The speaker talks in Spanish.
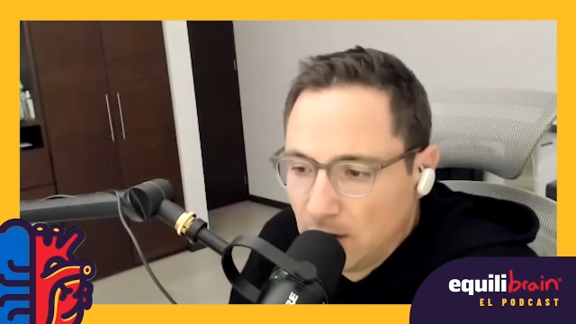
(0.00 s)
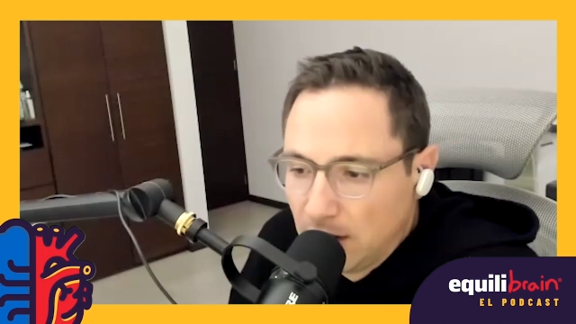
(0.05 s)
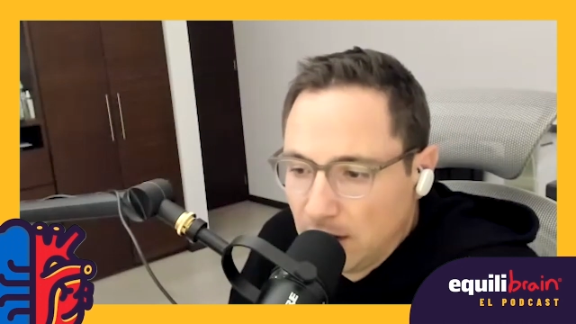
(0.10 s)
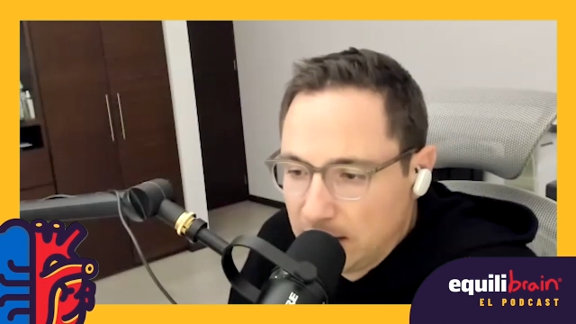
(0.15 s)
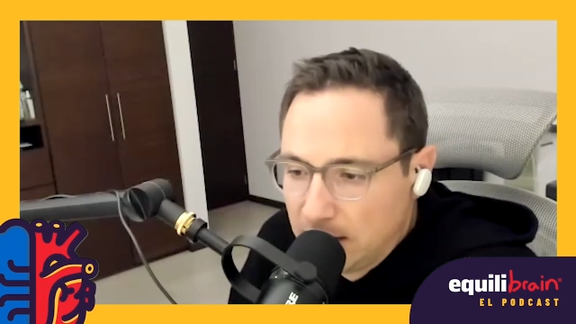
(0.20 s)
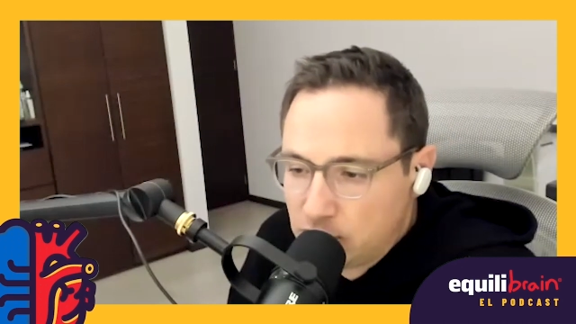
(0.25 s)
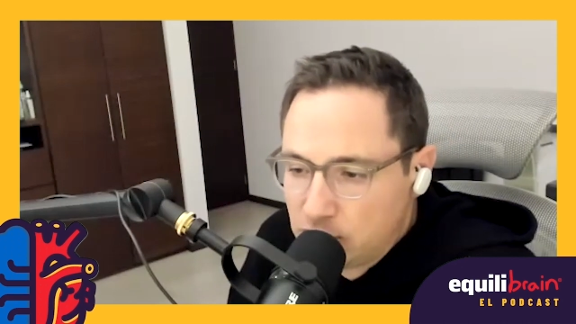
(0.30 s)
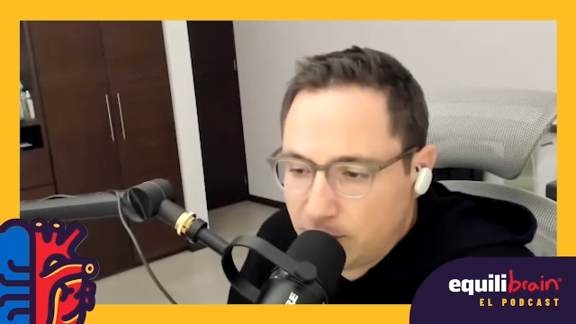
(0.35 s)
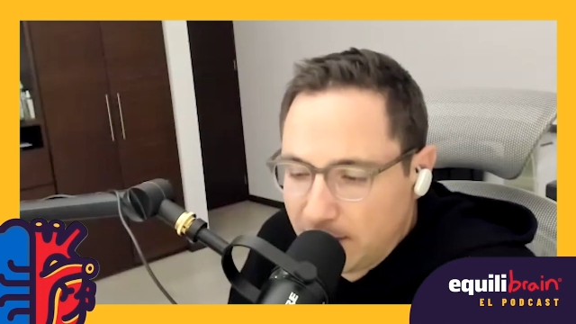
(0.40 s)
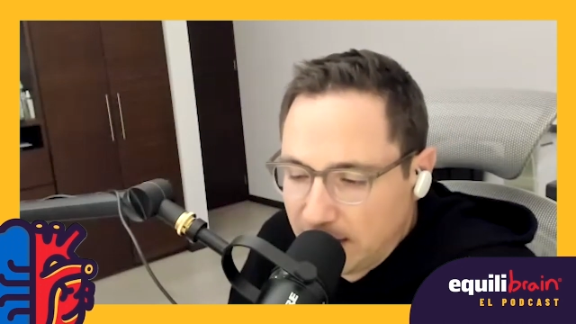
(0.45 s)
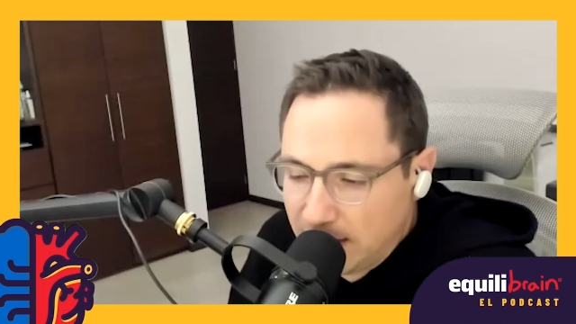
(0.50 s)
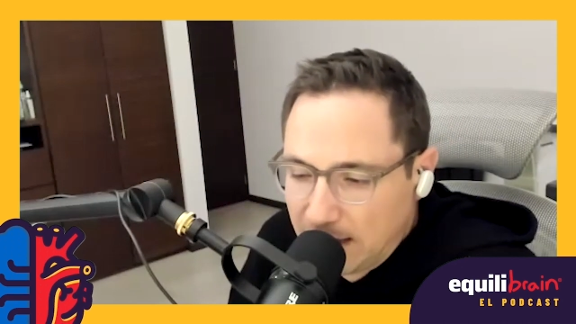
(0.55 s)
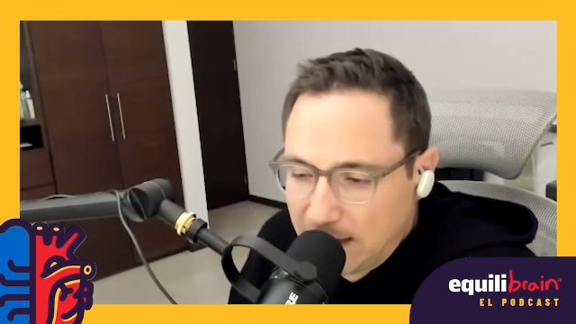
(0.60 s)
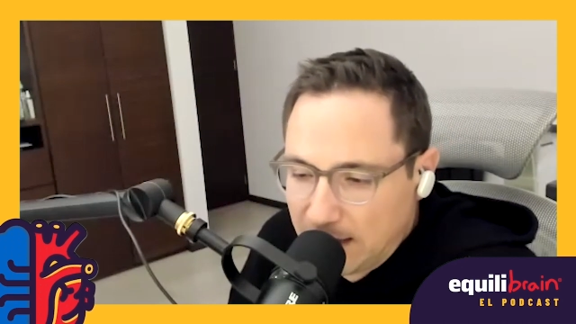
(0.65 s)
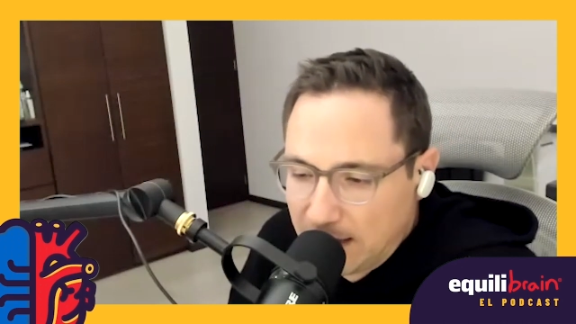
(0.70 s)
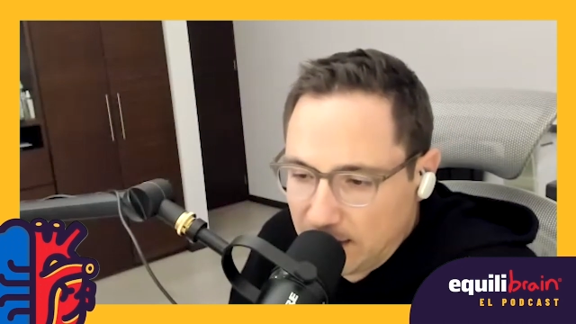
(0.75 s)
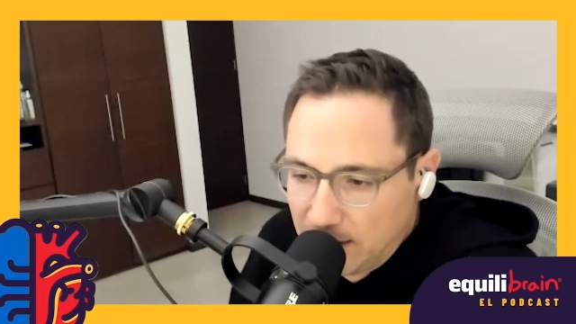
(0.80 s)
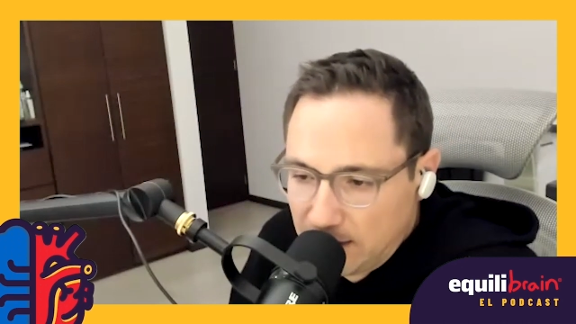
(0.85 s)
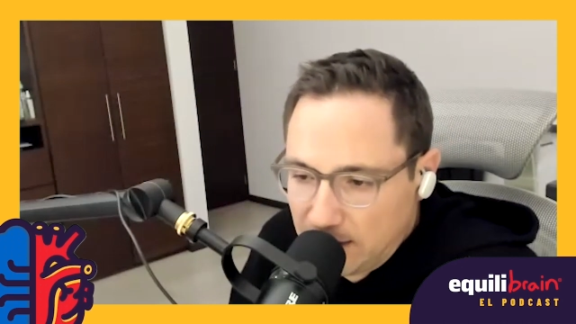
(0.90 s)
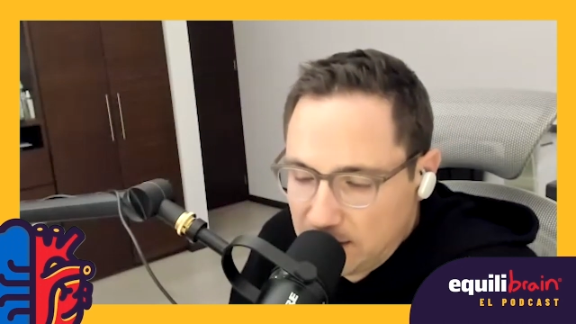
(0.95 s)
Eso va a
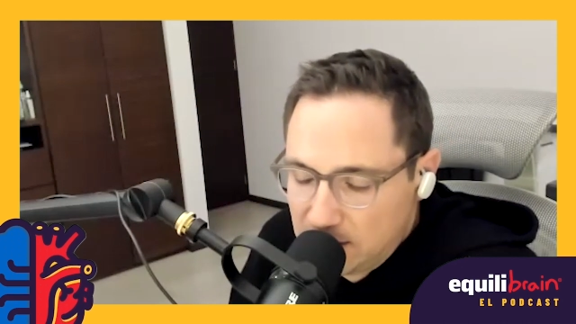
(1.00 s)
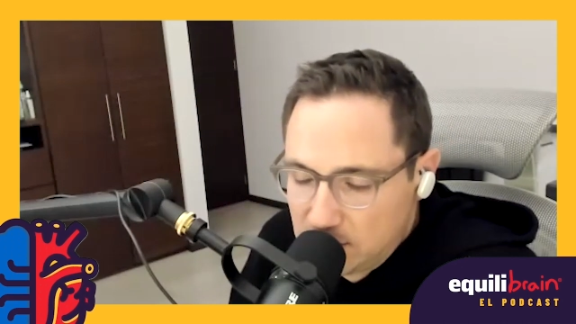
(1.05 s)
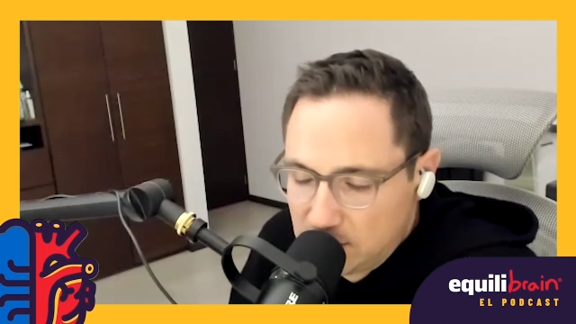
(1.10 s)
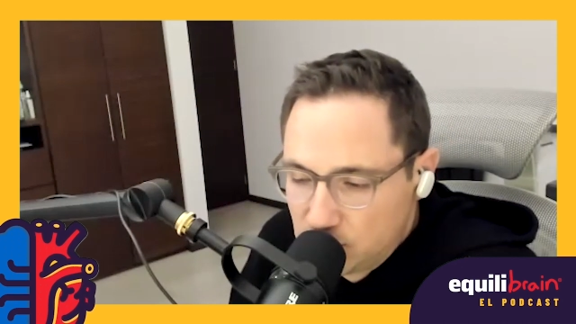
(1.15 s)
dejar de